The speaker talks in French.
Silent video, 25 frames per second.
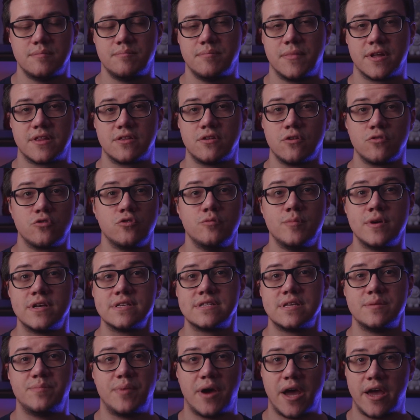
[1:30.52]
Maintenant demain,
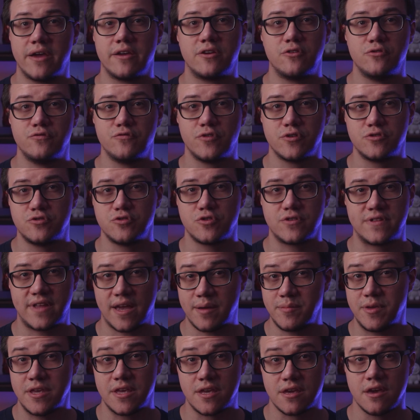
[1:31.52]
c'est pareil avec une voiture
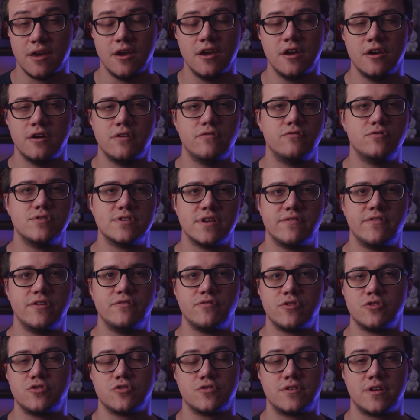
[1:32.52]
thermique. Vous avez une
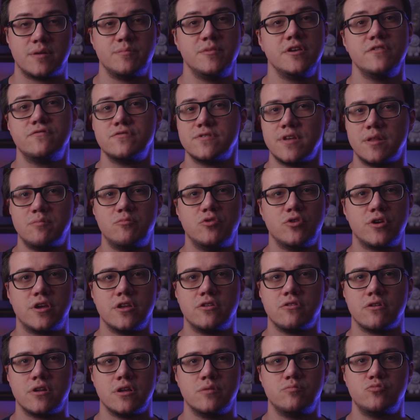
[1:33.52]
voiture thermique, vous êtes bloqué
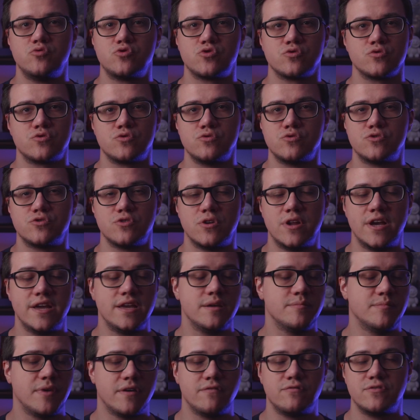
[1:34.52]
dans les bouchons sous le
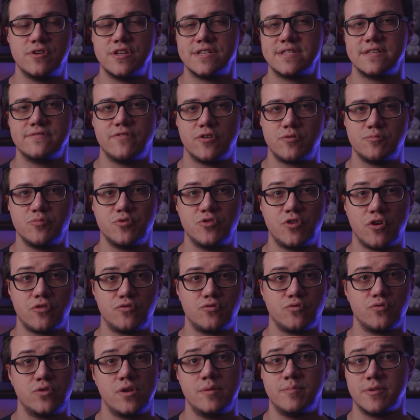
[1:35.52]
soleil, bah vous laissez votre moteur
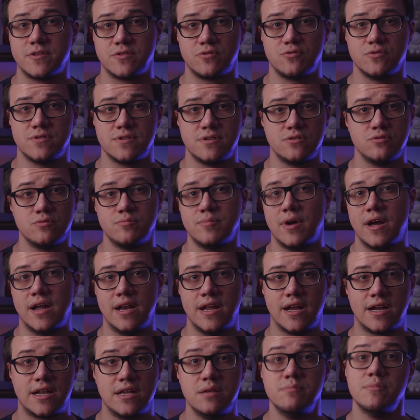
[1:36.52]
tourner parce que sinon bah,
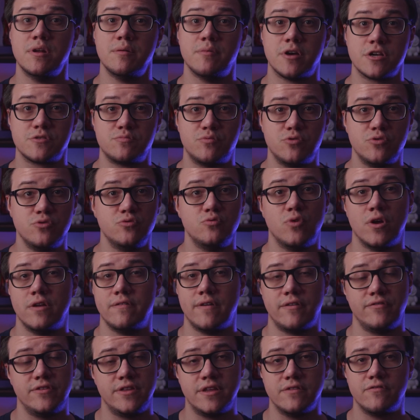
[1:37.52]
la clim elle marche plus ou elle
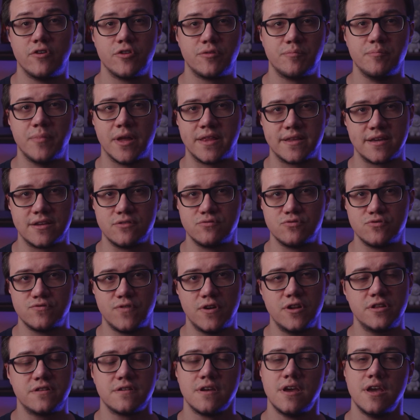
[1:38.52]
va vider votre batterie 12
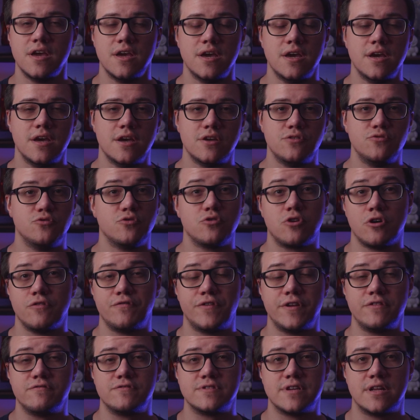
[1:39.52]
volts. Donc en
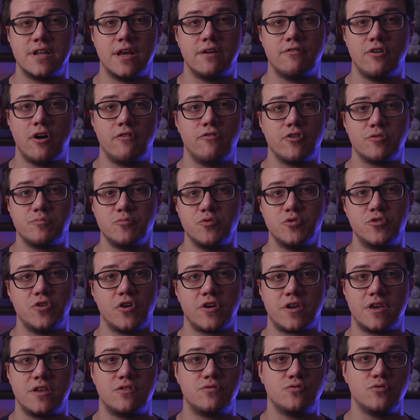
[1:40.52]
fait, vous allez avoir votre
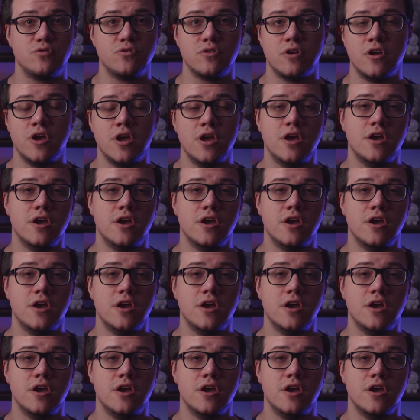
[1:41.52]
moteur qui tourne,